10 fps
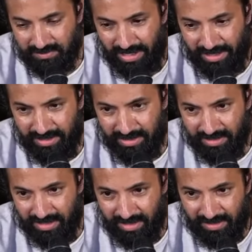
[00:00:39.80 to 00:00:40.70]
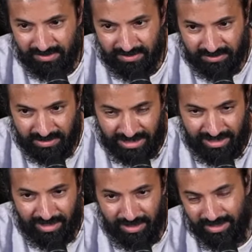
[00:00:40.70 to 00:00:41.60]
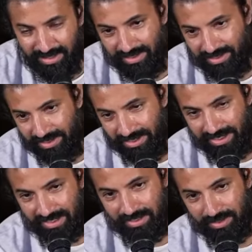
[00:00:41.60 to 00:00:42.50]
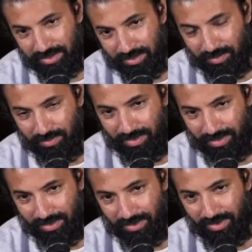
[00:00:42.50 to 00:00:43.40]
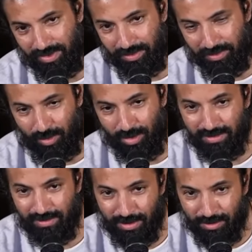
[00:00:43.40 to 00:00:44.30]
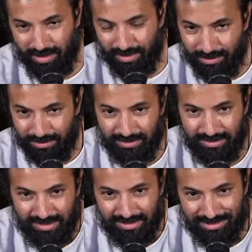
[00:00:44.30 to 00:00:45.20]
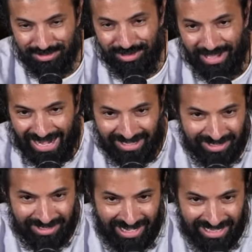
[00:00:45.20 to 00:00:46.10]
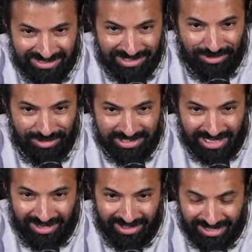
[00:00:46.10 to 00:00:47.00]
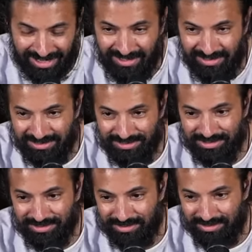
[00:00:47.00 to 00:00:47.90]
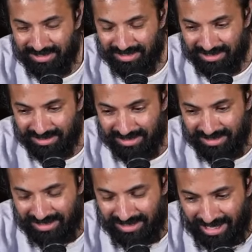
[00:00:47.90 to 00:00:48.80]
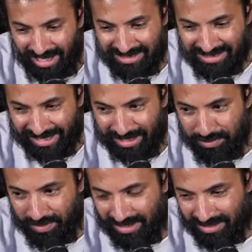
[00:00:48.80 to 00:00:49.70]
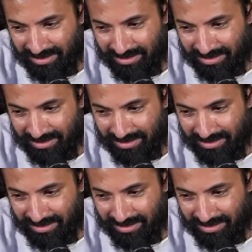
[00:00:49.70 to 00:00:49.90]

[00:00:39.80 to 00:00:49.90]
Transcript: అంటే ఇంకా ఇంకా పొట్టలోనే ఉన్నారు సో యాక్టింగ్ కాస్టింగ్ గురించి వెళ్ళలేదు ఇంకా సో అండ్ సెకండ్ పార్ట్